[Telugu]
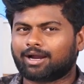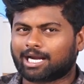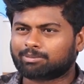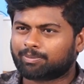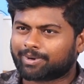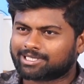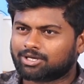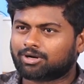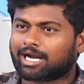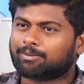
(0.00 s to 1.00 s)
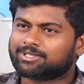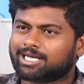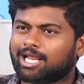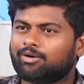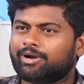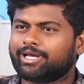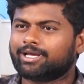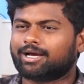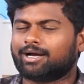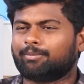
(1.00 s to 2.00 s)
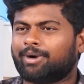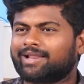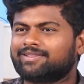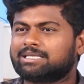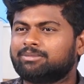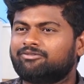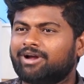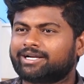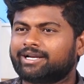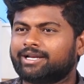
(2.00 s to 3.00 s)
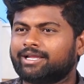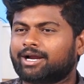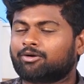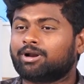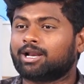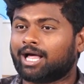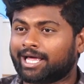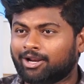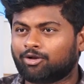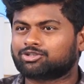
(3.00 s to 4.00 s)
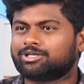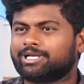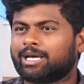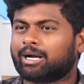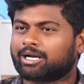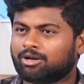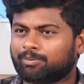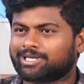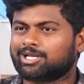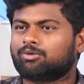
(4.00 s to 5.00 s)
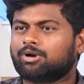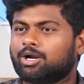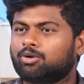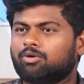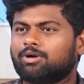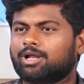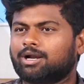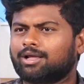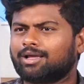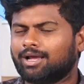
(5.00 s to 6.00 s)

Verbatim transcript: కడప ప్రజల్లో కడప జిల్లాలోని భారత సిమెంట్ ఫ్యాక్టరీని అక్కడ ఉన్న లారీలు వస్తుంటే అక్కడ ఉన్న ప్రజలు కూడా అడ్డుకుంటున్నారంట